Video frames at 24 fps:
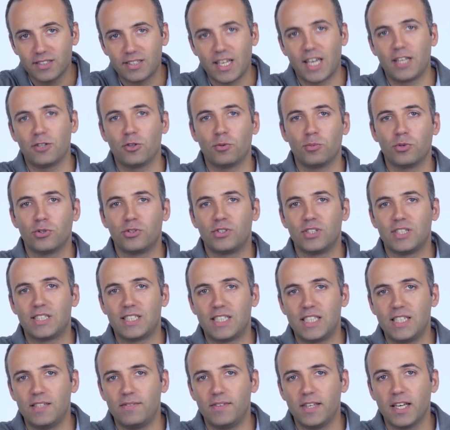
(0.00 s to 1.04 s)
Teknobiyotik
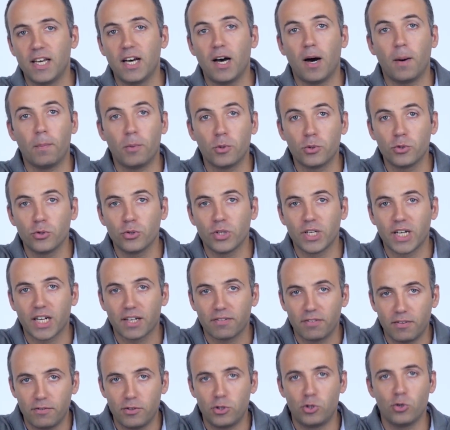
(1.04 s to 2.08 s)
TV'ye abone
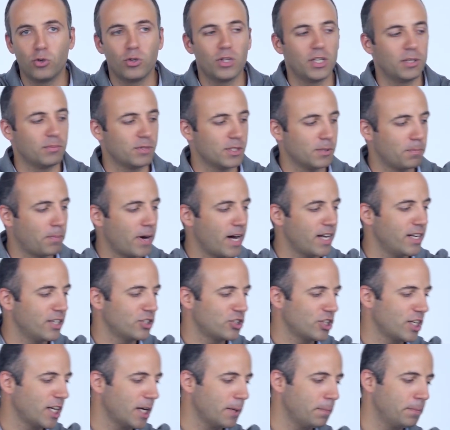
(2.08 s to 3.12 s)
olarak ve videolarımızı
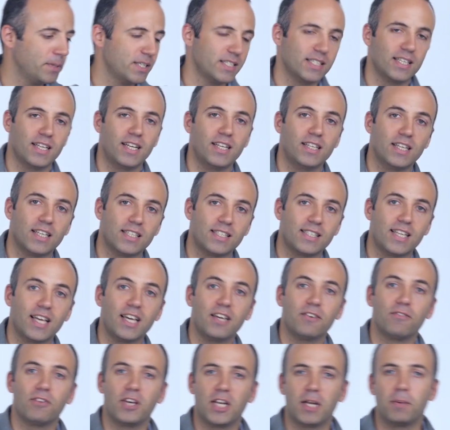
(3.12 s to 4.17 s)
paylaşarak bizlere
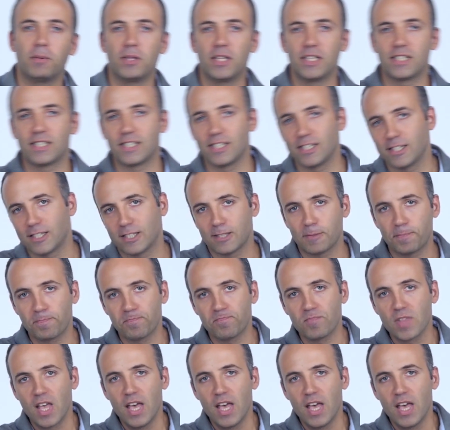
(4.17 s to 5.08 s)
destek verebilirsiniz.